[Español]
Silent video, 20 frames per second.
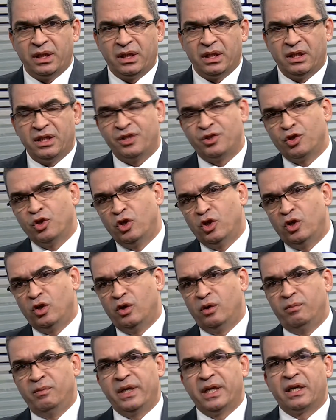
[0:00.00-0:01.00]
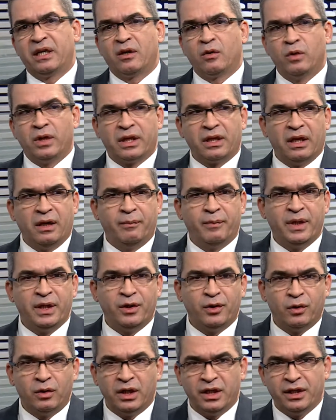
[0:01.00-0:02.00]
Eso me recuerda a mí,
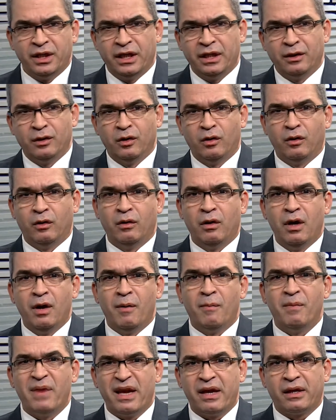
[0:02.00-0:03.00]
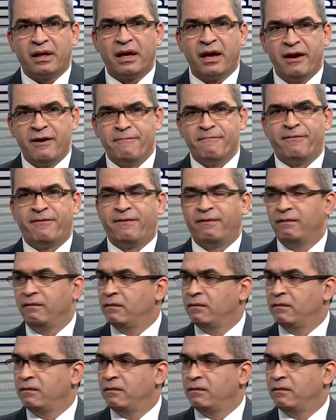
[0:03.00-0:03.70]
yo leyendo My Kampf,